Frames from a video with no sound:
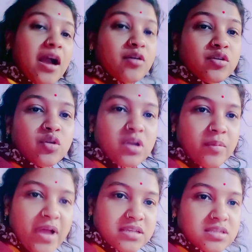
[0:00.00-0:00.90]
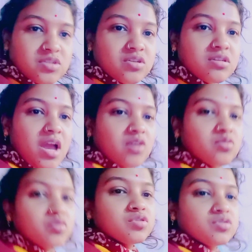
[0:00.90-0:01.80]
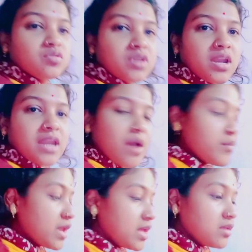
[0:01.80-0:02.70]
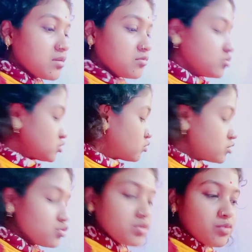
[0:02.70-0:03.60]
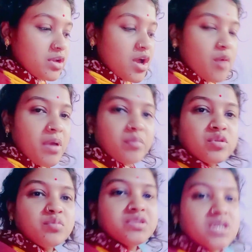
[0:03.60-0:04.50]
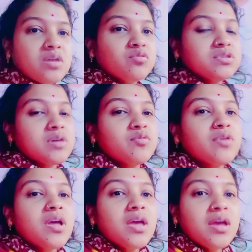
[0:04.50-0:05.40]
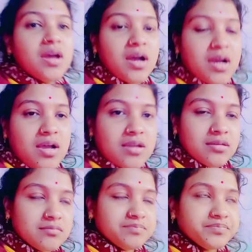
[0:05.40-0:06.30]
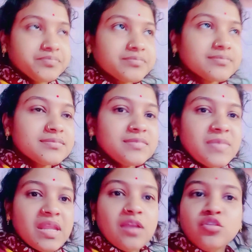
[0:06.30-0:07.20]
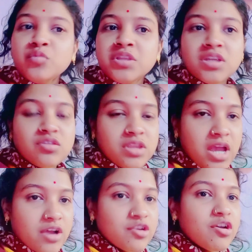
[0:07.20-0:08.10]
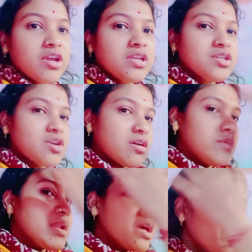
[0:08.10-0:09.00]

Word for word: এখন নটা বাজতে চললো এখনো পর্যন্ত ওঠার নাম নেই স্কুল ছুটি বললে হবে আমি তো বিছানা গুছাবো আর তোমাদেরকে তো দেখানো হয়নি সকালবেলা